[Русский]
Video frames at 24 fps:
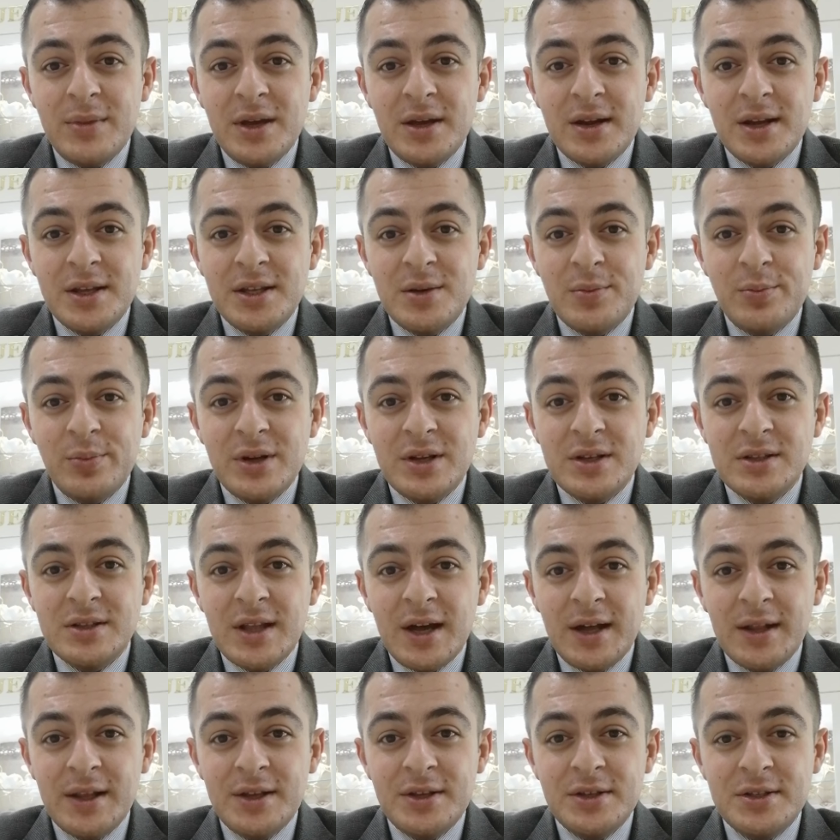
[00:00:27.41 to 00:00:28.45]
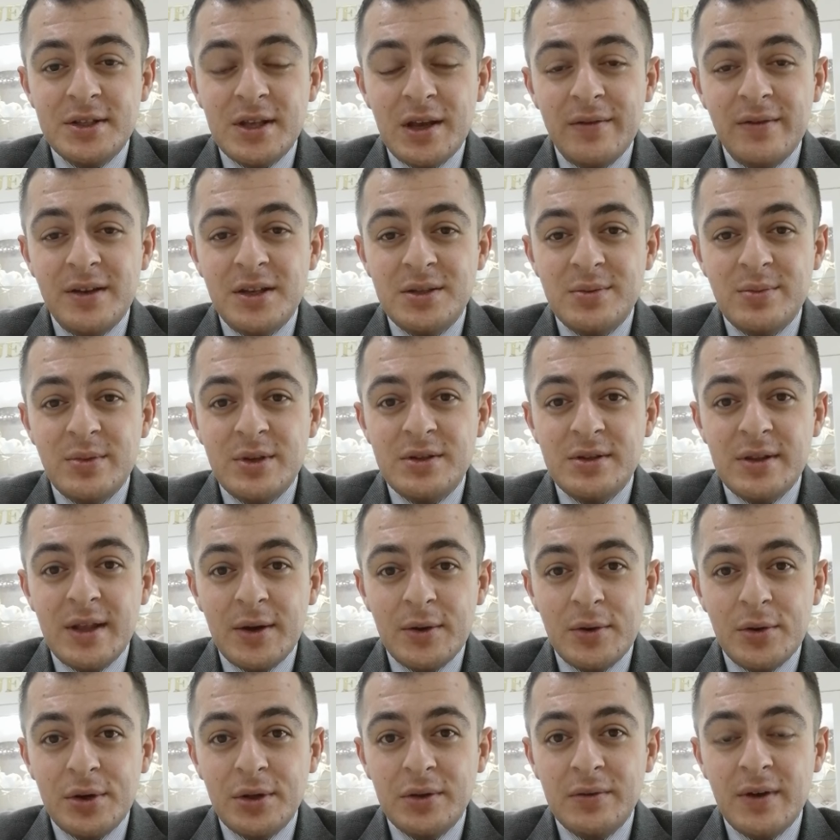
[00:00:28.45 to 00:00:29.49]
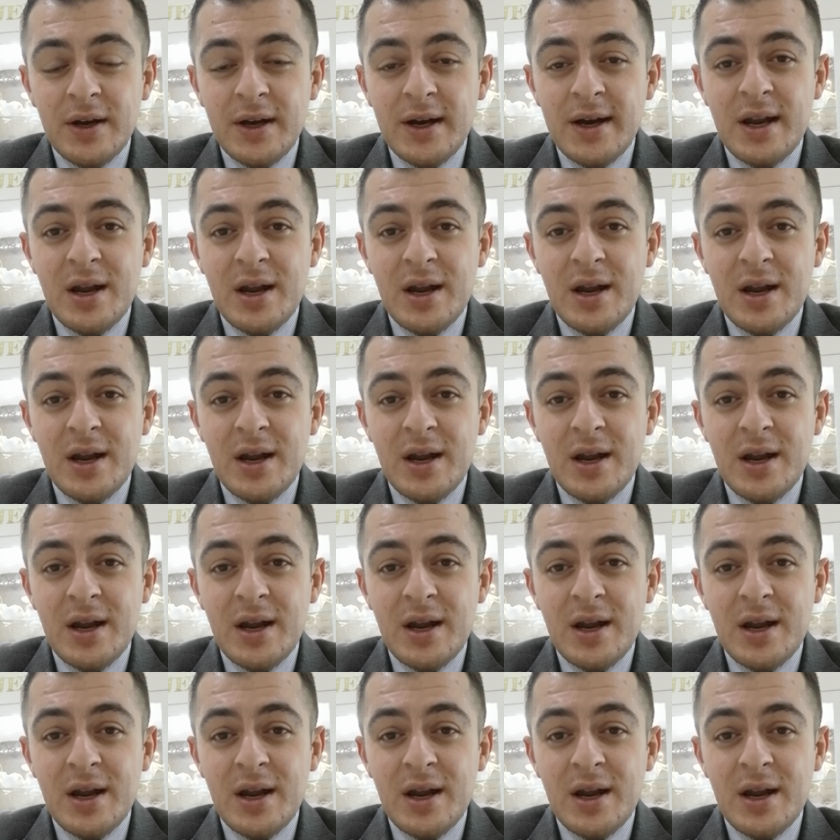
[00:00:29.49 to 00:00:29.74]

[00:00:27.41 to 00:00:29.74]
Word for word: мира не признала независимость Нагорного